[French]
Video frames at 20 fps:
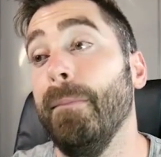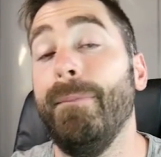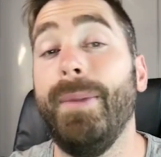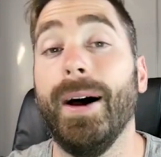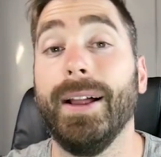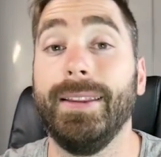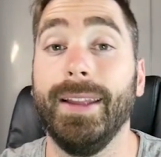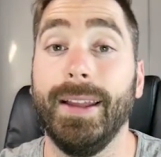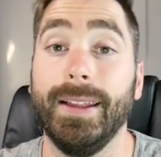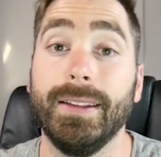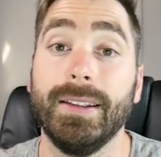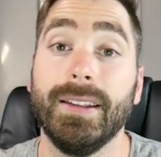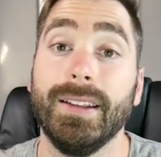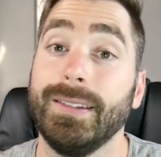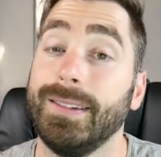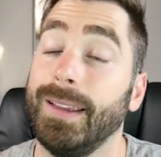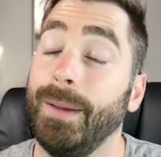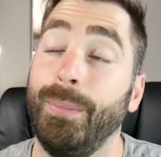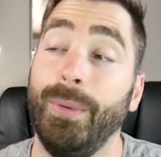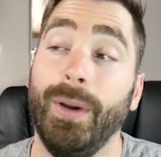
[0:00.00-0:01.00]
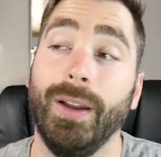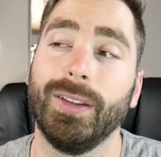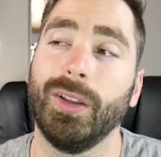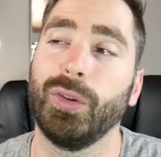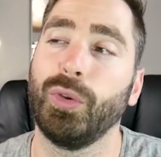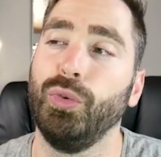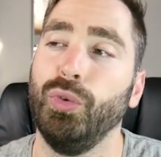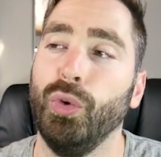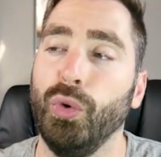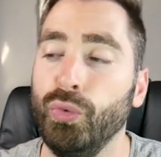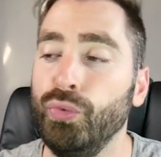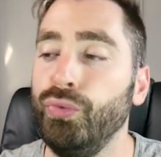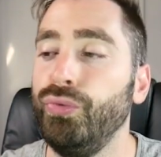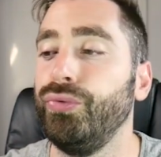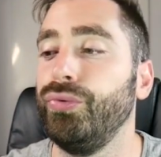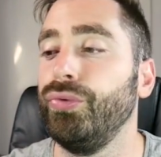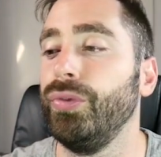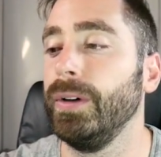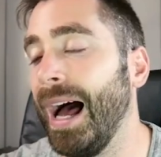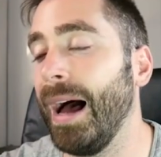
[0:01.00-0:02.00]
Baden, ça peut être un truc de ouf.